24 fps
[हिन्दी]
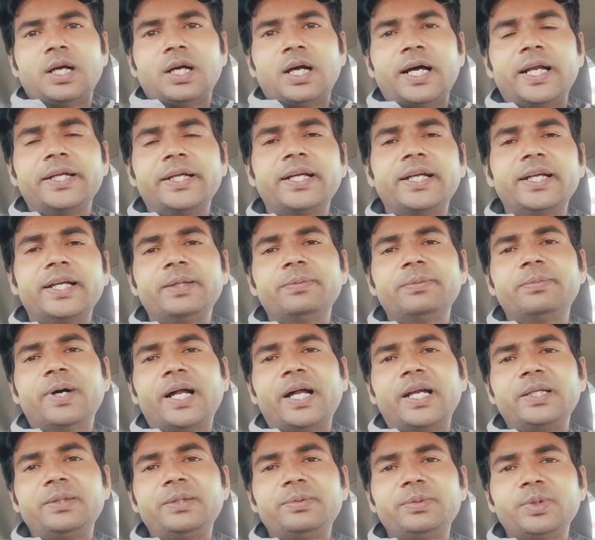हल्की हल्की
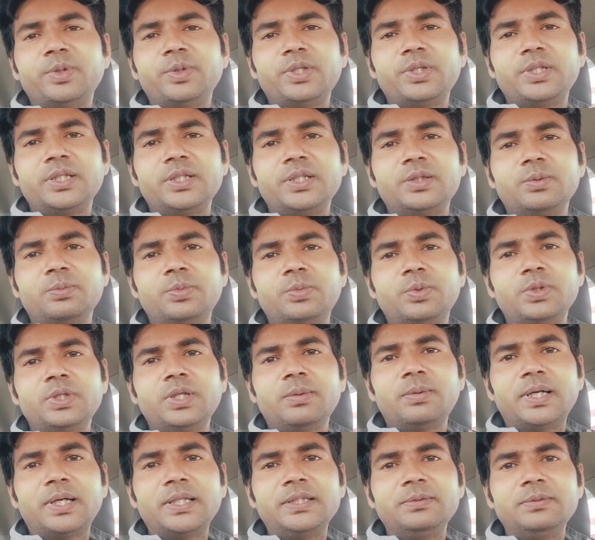बारिश भी हो रही है तो
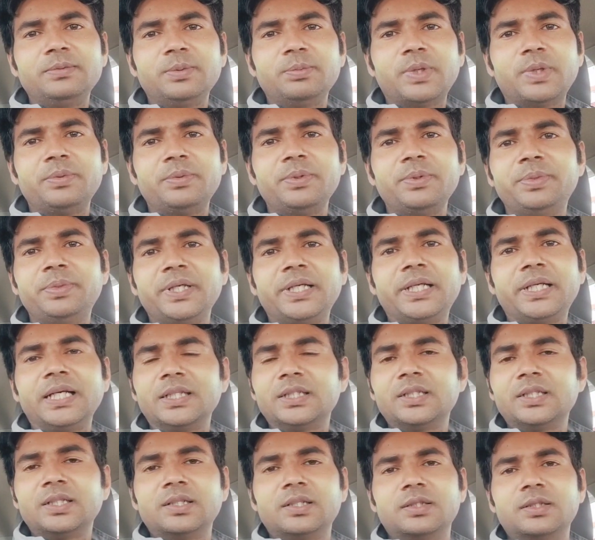बूंदाबांदी में मैं भी भीग गया
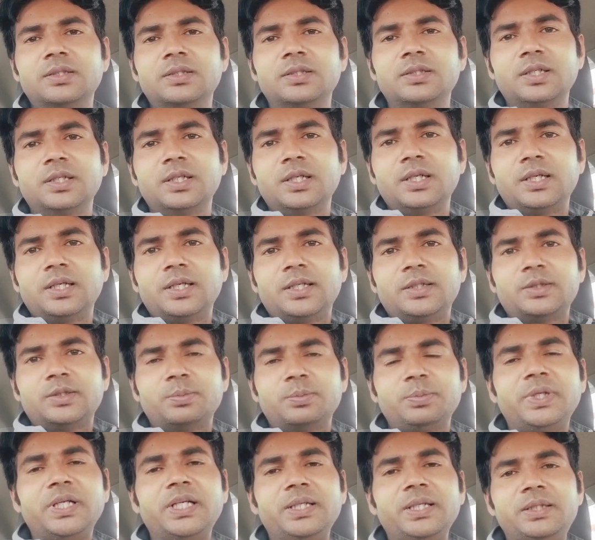था तो
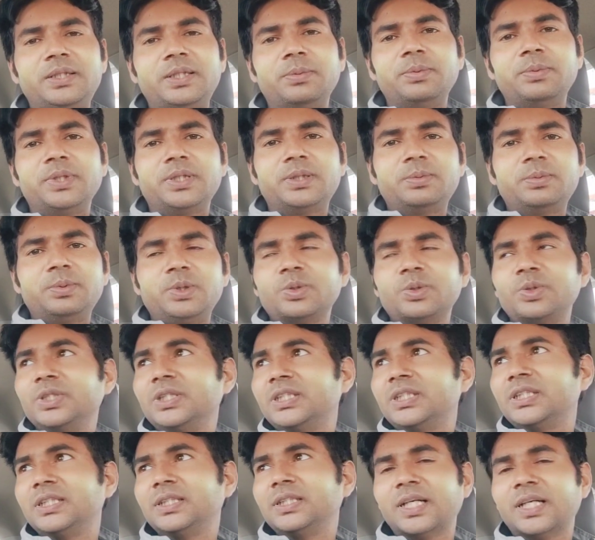मेरी तबीयत भी थोड़ी
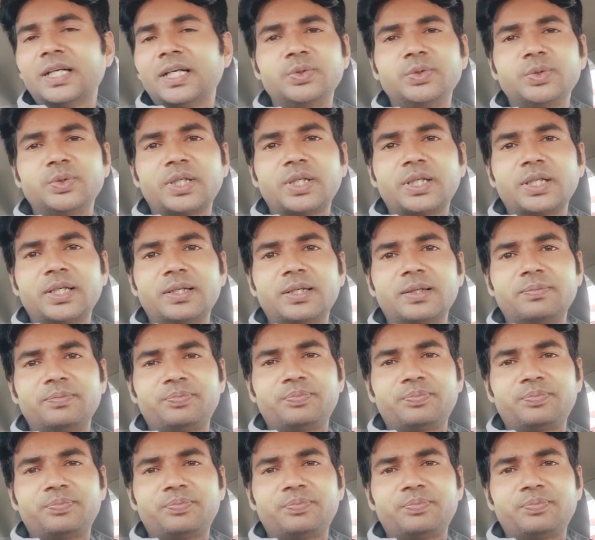सी नाजुक है